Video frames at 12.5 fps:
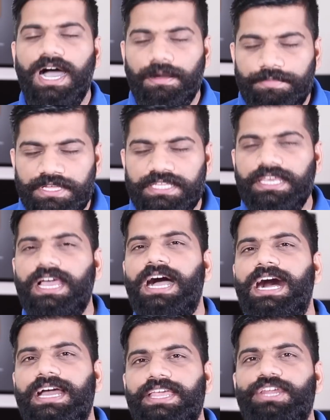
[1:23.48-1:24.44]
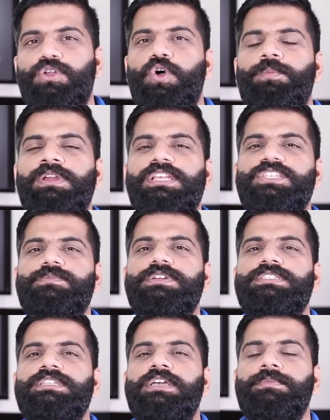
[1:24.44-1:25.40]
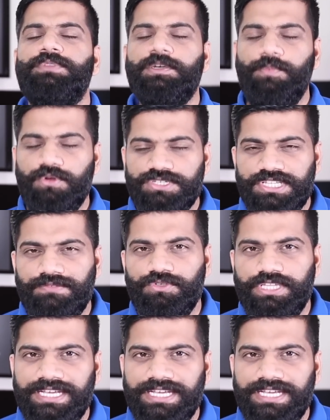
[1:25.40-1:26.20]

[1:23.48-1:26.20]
अभी ये आगे नॉर्मल कस्टमर्स कब तक पहुंचता है वो